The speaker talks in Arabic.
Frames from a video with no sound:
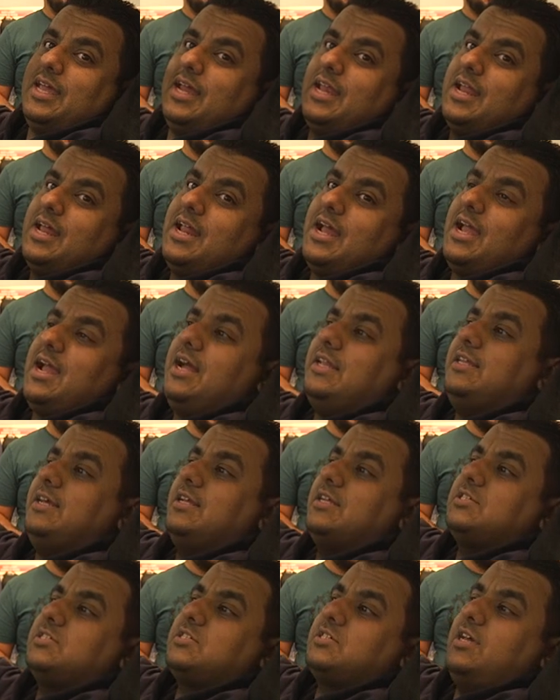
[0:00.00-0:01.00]
كلنا
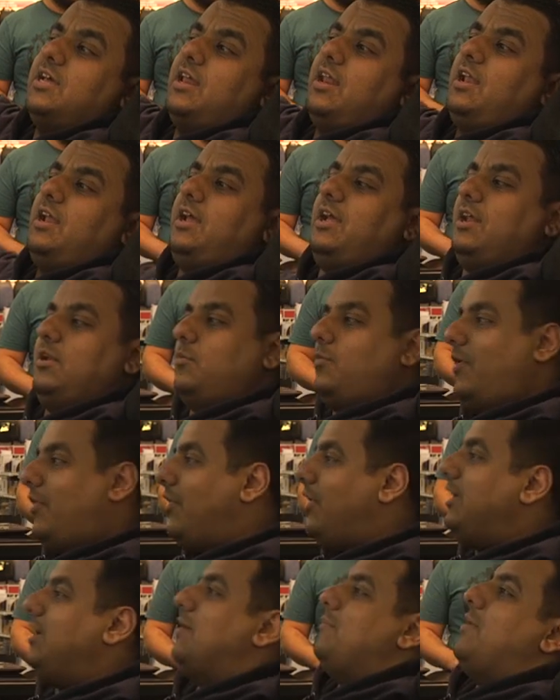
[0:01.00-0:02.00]
قاعدين نصير الحين
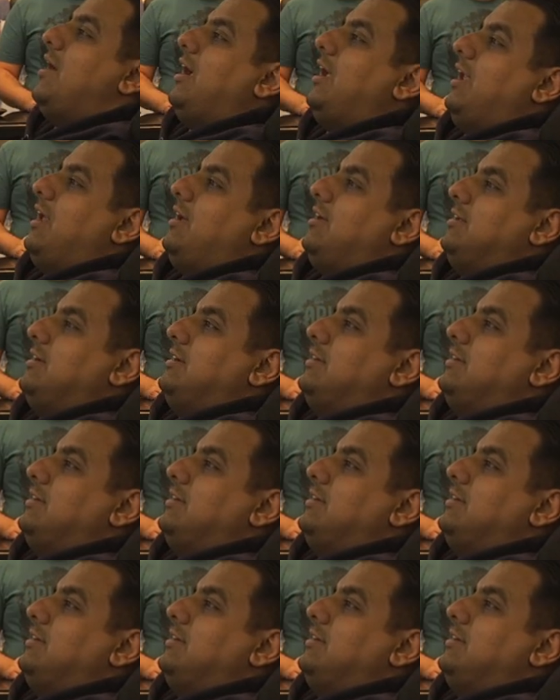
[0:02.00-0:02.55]
بوضعيه مايله